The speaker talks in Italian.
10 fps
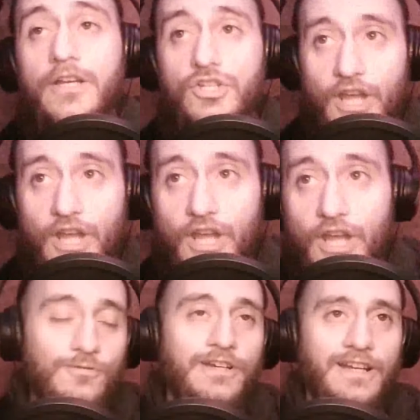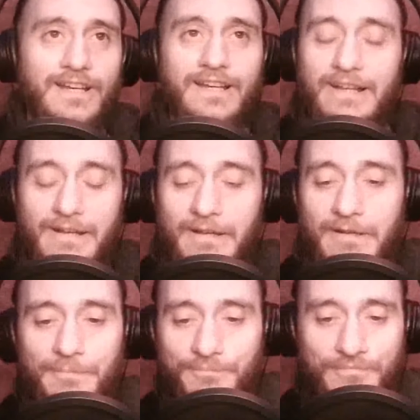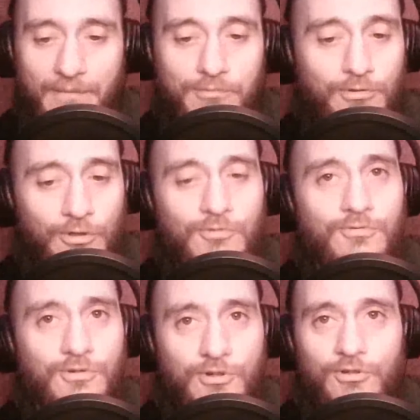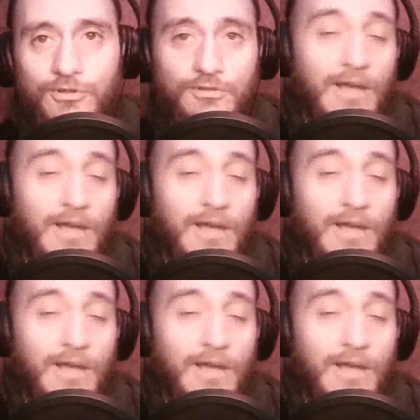c'è un eh, appunto un corto,